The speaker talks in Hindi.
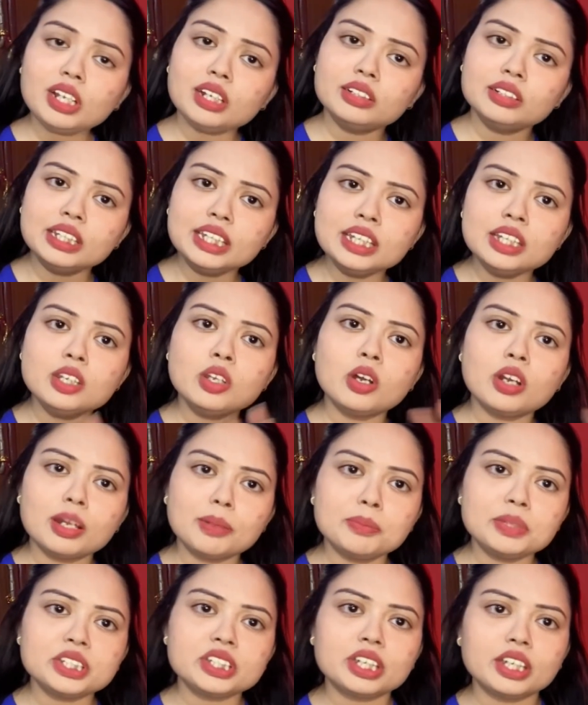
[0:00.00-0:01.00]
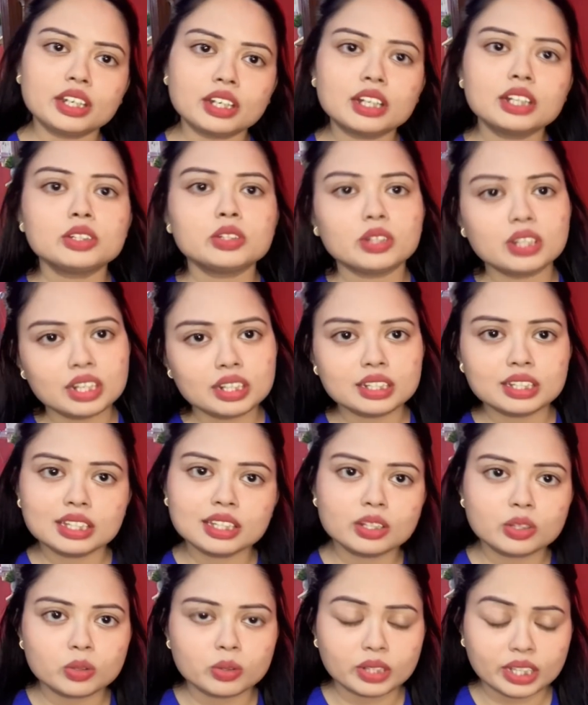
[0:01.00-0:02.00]
नील और अभिषेक का थोड़ा
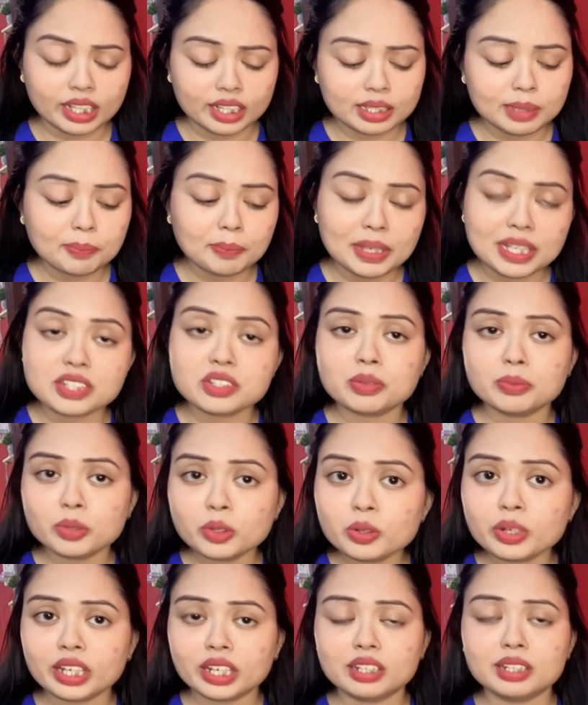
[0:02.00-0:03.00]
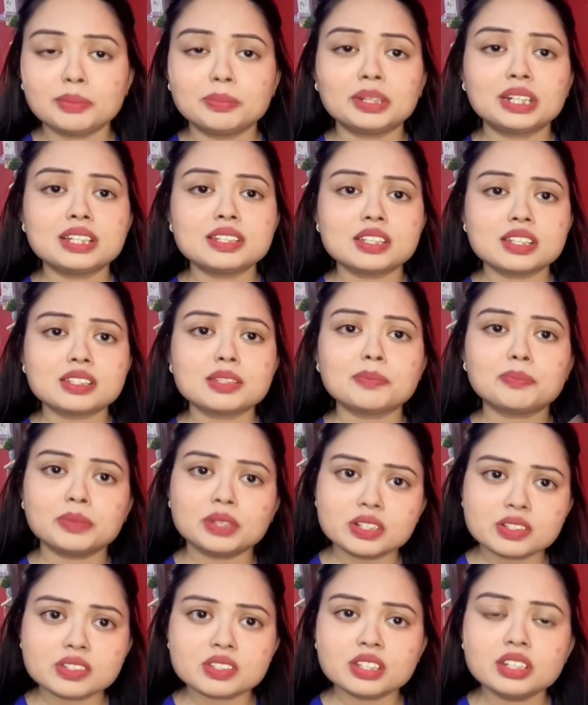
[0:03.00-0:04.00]
ठीक हो गया था पैचअप हो गया था बिकॉज एज अ
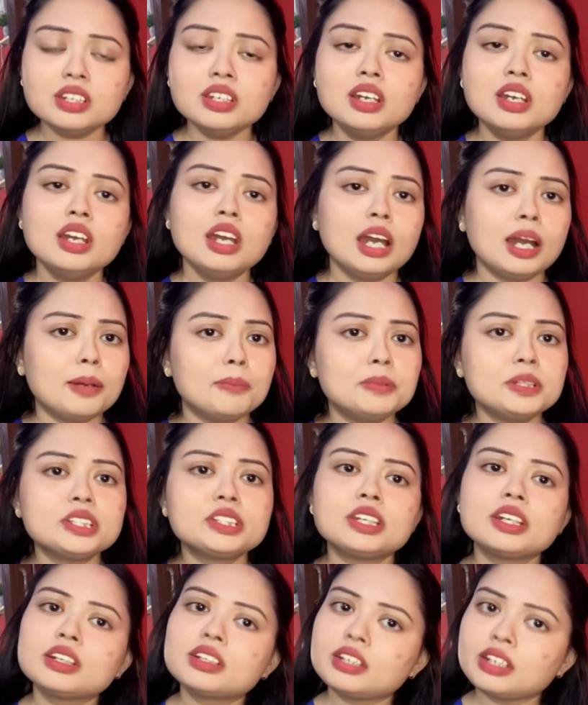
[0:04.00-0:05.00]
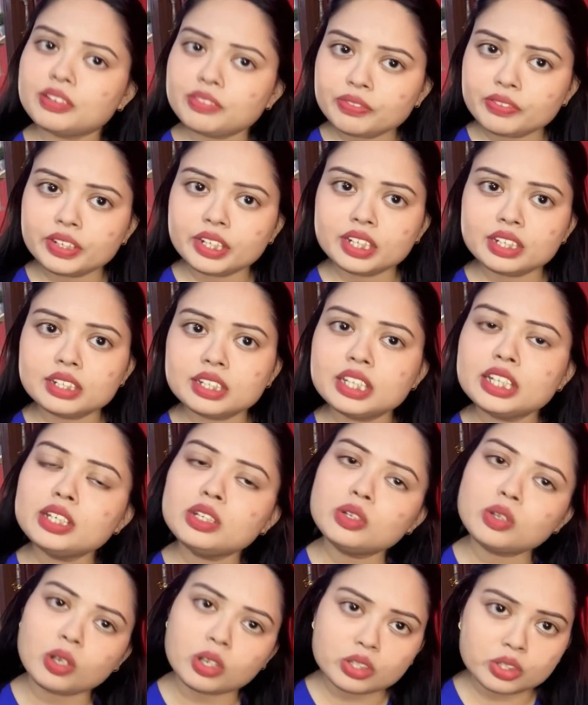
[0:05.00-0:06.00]
पर्सन अभिषेक डेफिनेटली
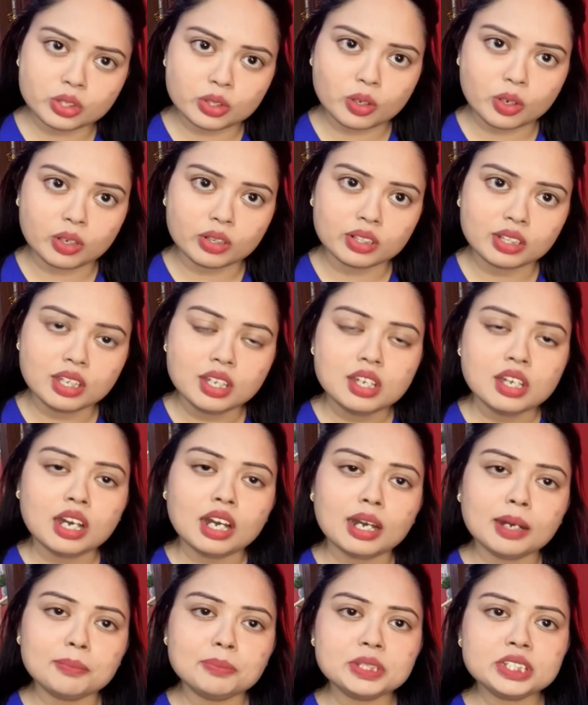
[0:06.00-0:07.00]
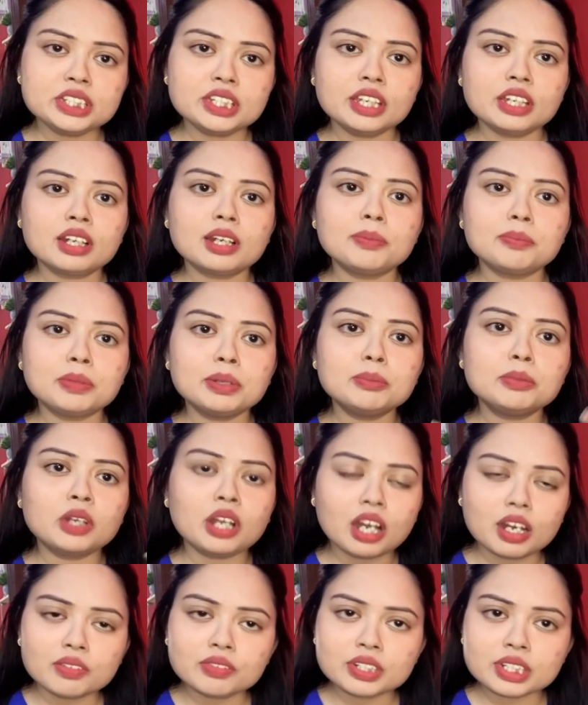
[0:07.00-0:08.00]
नॉट रॉन्ग अभिषेक अपने
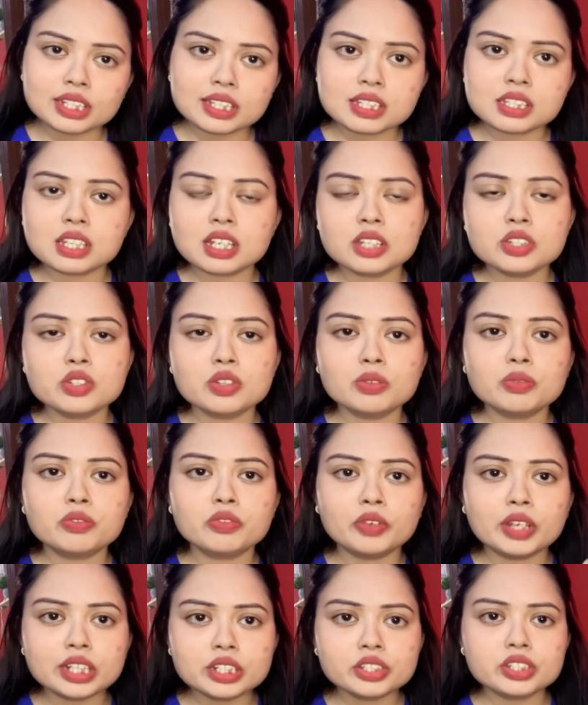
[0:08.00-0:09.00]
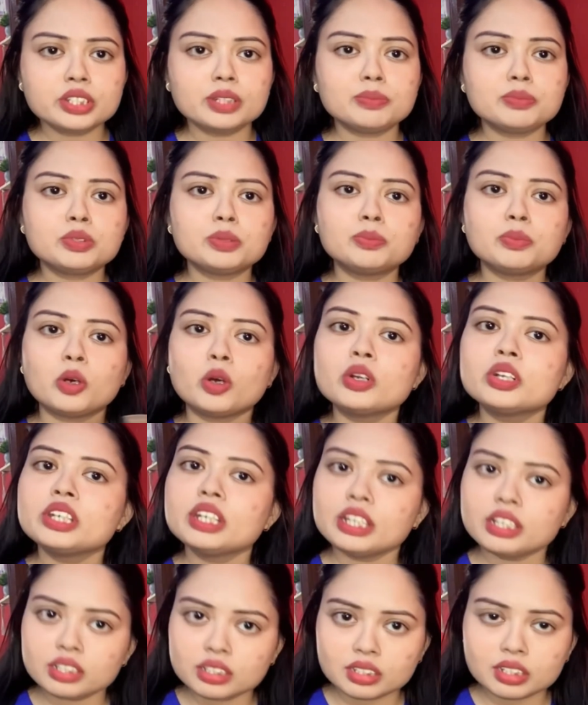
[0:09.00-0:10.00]
मुनावर के साथ जो फ्रेंडशिप जो
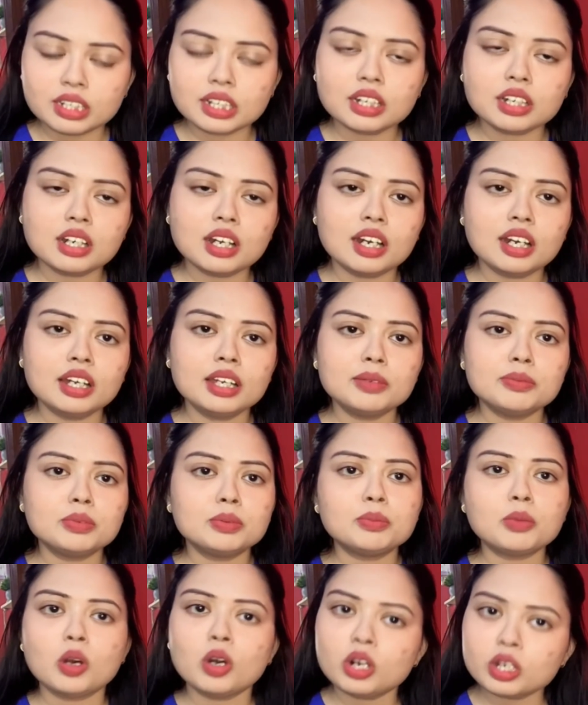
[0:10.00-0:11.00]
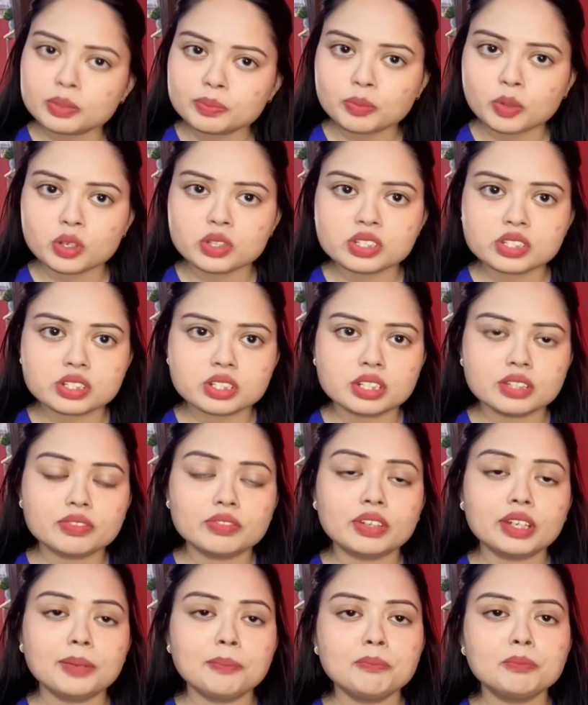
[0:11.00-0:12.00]
बॉन्डिंग रखा है वो बहुत पॉजिटिव
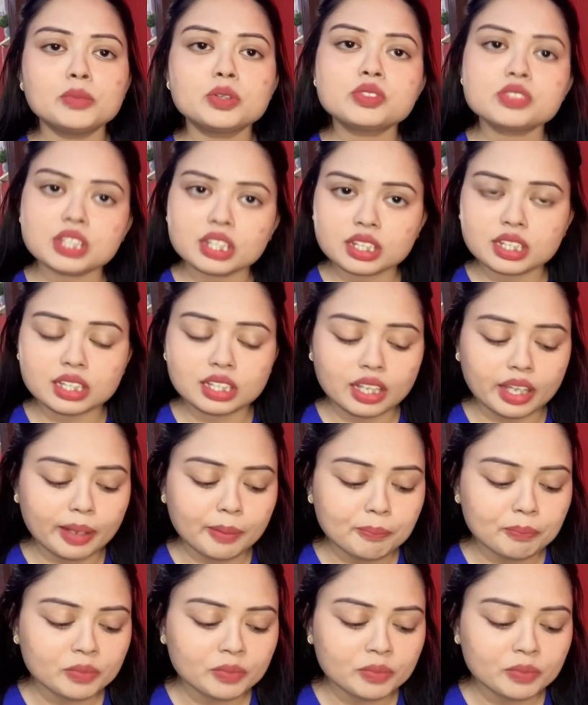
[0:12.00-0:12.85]
है वो सही है